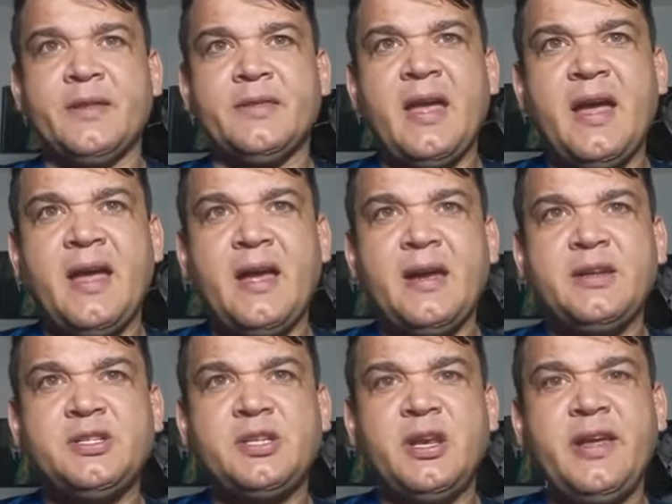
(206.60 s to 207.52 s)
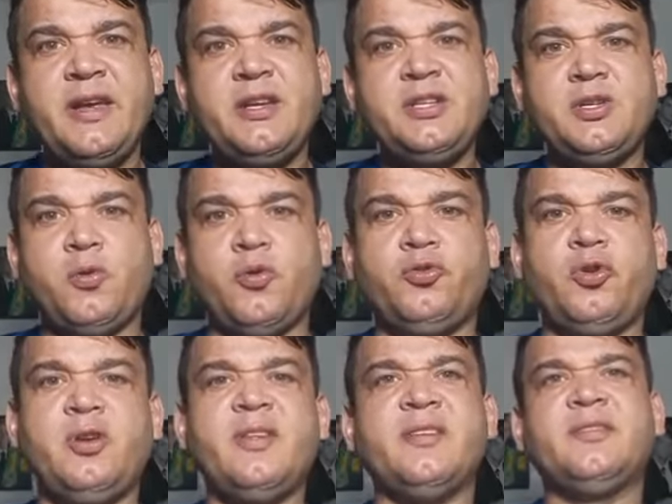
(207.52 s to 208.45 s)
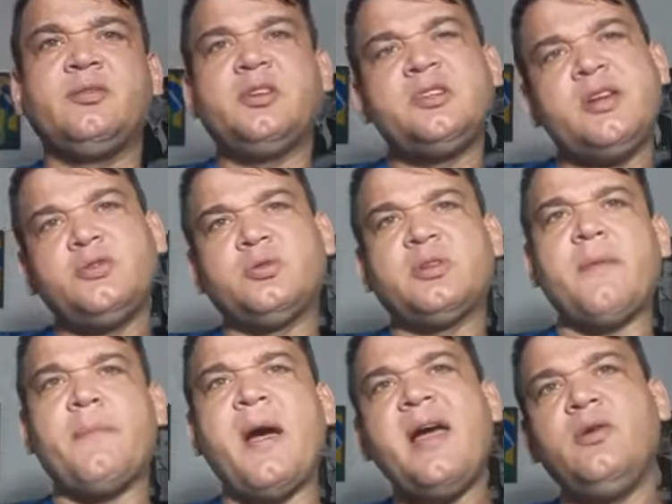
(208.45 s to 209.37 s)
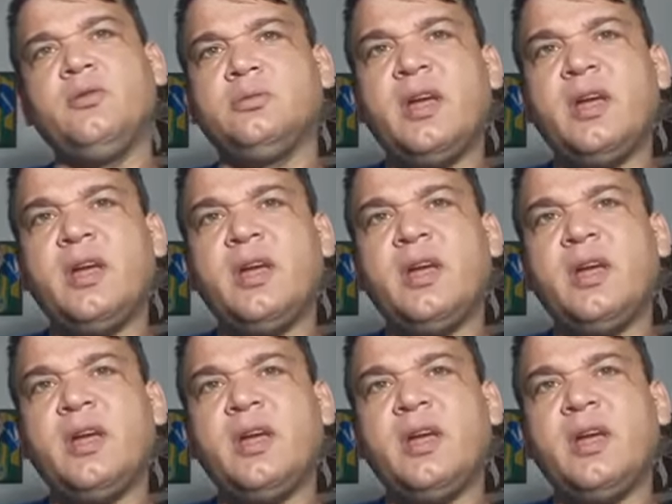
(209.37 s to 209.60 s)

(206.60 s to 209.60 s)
das leis, consolidação das leis do trabalho.